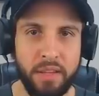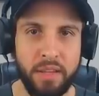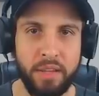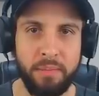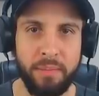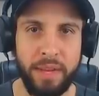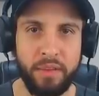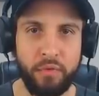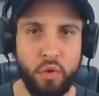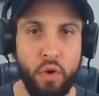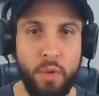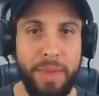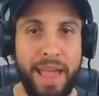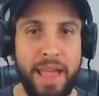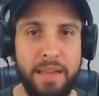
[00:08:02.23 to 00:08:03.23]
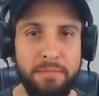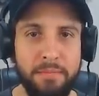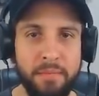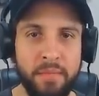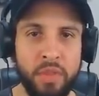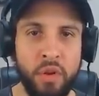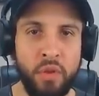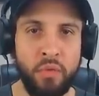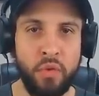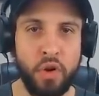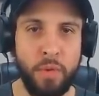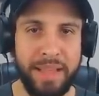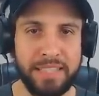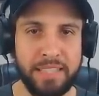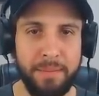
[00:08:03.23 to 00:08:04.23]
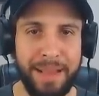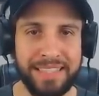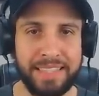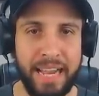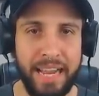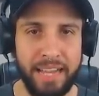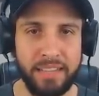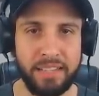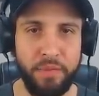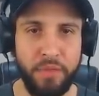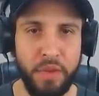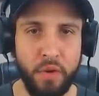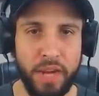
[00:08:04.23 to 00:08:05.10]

Mere... Vou comer, hein? Vou comer essa maçã, hein? Você viu, né,